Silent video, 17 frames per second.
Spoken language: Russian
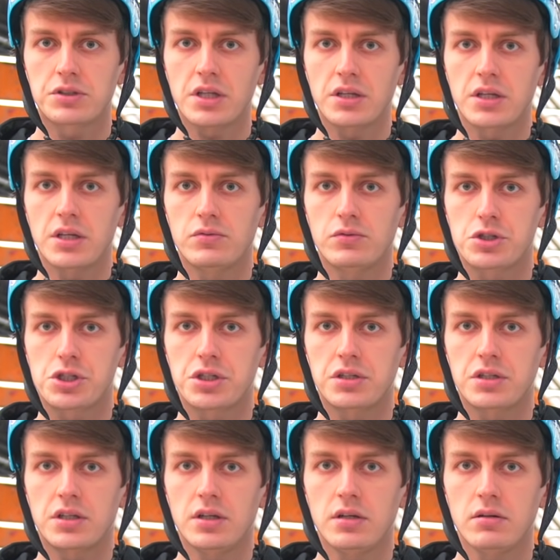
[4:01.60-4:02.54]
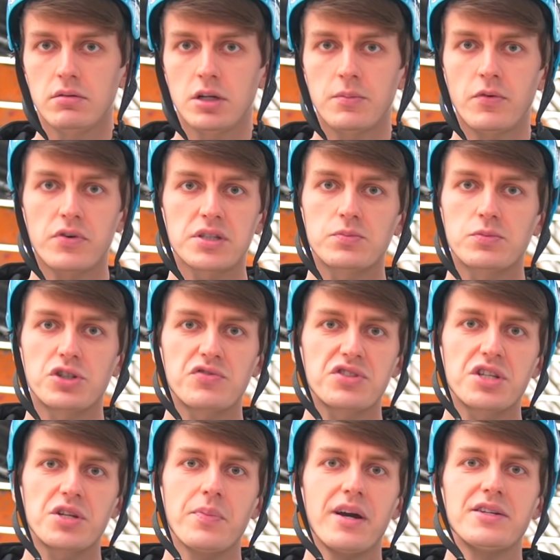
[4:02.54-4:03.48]
вот такие вот щитки, либо, возможно,
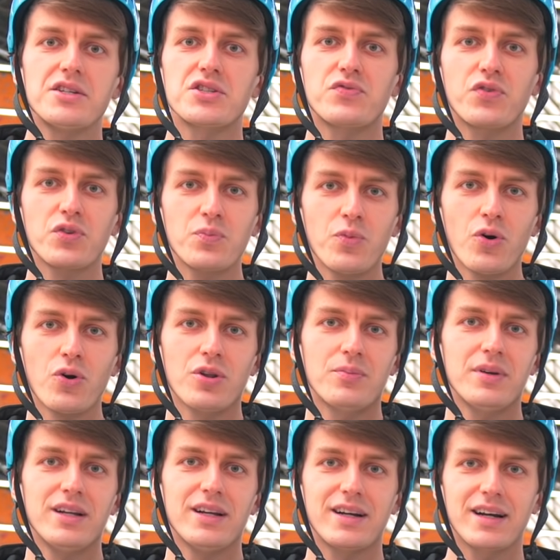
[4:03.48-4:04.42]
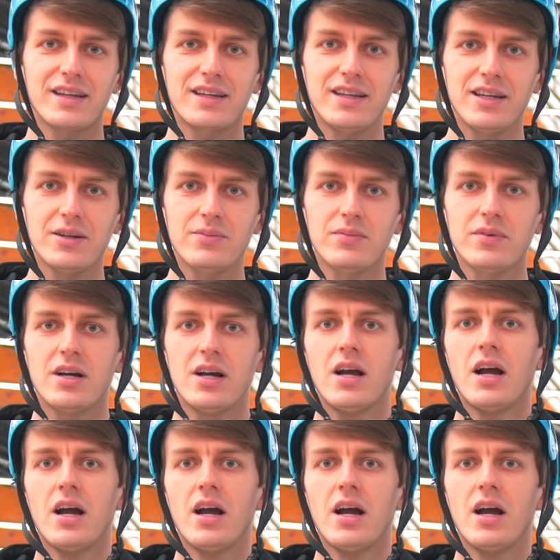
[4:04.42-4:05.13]
вы занимаетесь футболом или хоккеем,